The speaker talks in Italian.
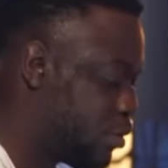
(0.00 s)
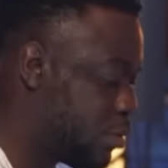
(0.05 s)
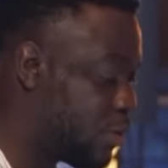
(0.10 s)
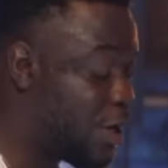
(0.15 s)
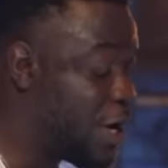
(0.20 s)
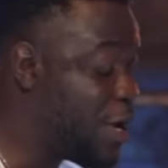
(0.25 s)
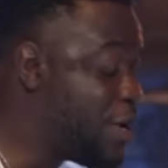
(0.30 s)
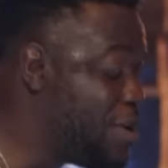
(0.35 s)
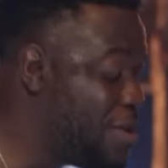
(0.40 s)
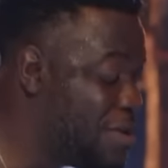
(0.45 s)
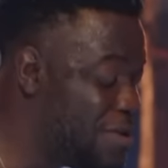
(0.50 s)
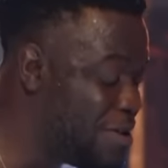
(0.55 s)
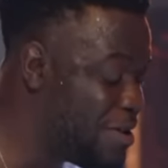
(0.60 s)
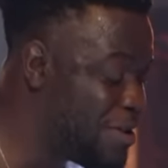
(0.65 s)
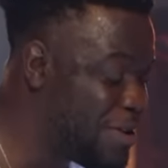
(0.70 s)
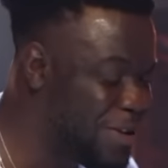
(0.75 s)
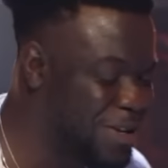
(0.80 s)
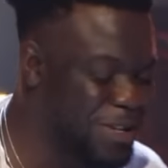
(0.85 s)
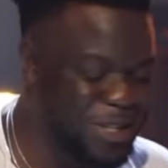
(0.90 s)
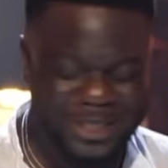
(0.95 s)
E
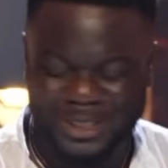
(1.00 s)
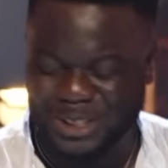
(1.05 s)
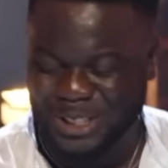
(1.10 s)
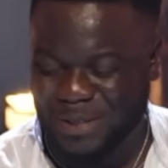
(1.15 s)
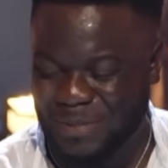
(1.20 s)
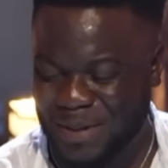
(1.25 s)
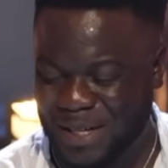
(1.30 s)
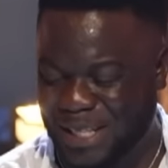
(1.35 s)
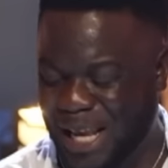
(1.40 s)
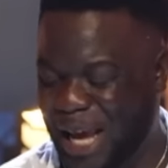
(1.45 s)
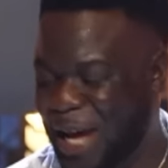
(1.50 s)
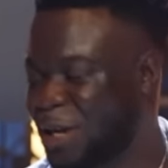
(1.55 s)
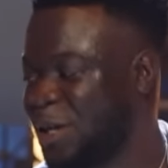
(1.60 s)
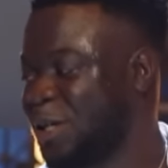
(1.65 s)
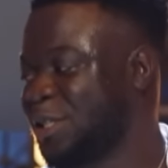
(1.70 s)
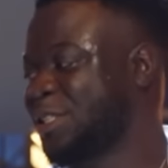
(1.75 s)
niente, cimitero,